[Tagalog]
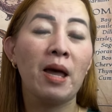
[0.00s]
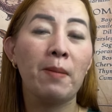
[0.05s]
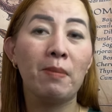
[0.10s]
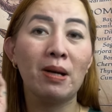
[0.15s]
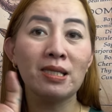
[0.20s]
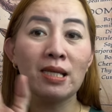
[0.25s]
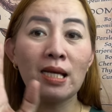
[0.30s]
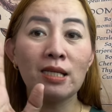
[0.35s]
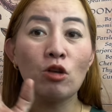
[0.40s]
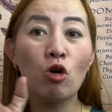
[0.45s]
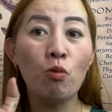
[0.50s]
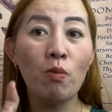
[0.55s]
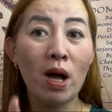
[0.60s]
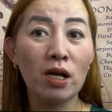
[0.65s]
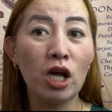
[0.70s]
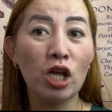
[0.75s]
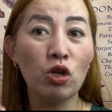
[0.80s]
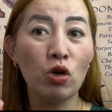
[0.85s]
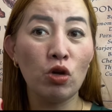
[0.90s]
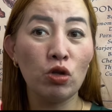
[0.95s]
Basta sa
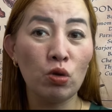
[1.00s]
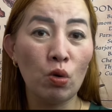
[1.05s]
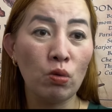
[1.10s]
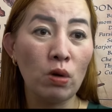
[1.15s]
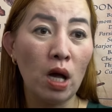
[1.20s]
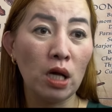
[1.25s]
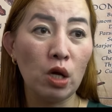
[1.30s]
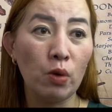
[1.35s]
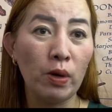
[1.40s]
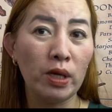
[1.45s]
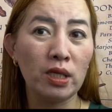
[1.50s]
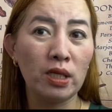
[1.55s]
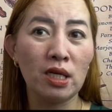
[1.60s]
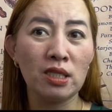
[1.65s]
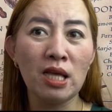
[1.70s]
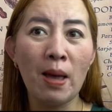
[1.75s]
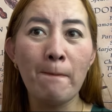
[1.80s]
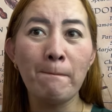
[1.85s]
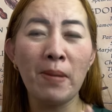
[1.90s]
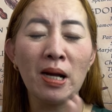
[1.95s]
umaga nyo ito gagawin.
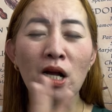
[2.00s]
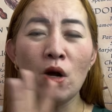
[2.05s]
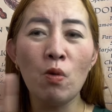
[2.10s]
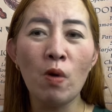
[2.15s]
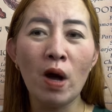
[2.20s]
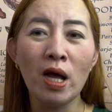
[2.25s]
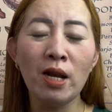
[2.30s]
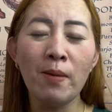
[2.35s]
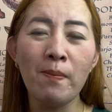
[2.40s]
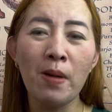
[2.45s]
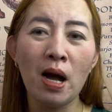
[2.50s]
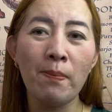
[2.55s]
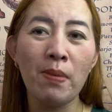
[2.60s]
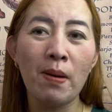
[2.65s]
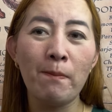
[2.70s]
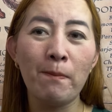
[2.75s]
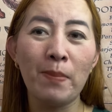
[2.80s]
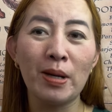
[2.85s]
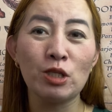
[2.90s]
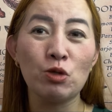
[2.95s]
Kasi ang paggawa ng mga
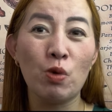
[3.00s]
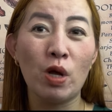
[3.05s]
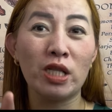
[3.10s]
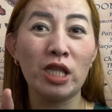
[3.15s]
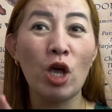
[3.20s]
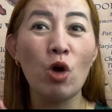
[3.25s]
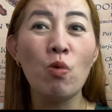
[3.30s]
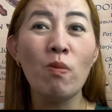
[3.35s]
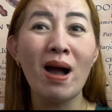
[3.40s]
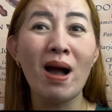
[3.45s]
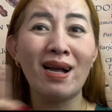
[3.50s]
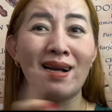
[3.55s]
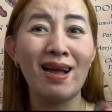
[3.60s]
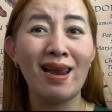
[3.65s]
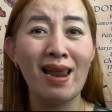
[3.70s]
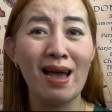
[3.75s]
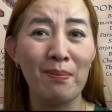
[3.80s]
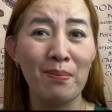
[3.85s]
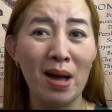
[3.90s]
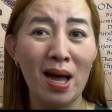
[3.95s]
pampaswerte, umaga
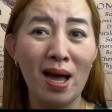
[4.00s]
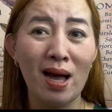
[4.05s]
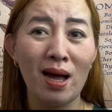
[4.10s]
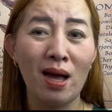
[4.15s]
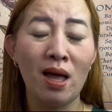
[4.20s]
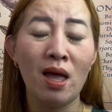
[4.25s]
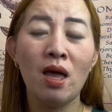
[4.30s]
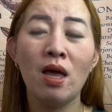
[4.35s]
lamang.